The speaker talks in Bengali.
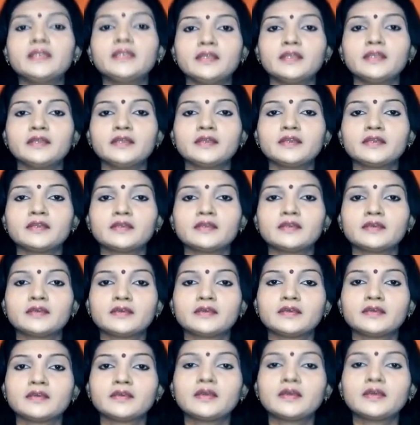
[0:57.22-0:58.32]
নিন
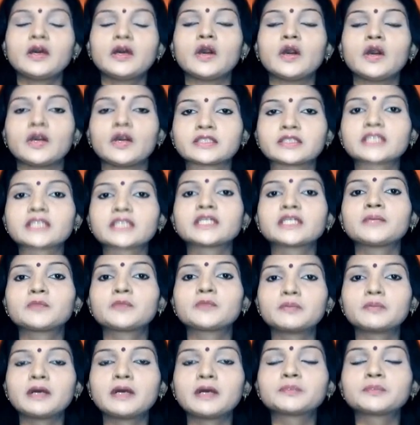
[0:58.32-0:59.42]
হতাশার
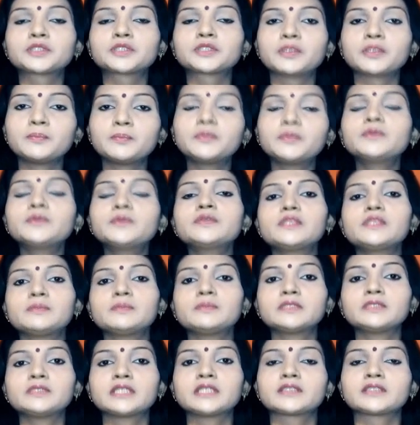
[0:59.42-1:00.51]
প্রভাব সম্পূর্ণ
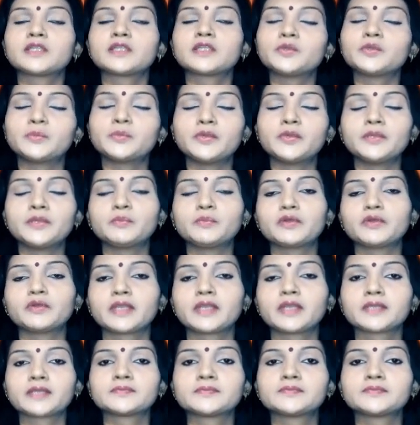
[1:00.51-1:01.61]
জীবনযাত্রার উপরই
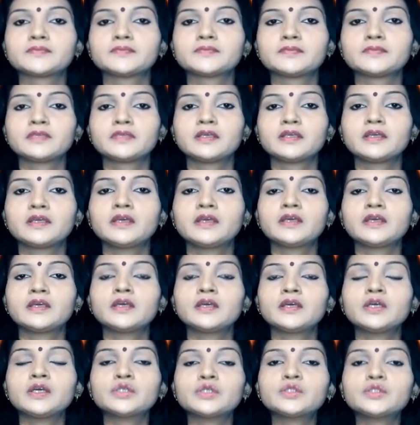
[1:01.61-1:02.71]
পড়ে
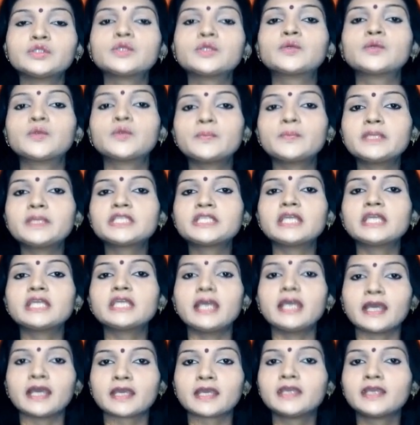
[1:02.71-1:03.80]
যদি খুব বেশি
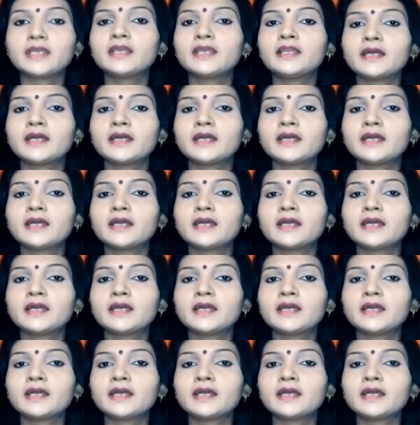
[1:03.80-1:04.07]
একঘেয়ে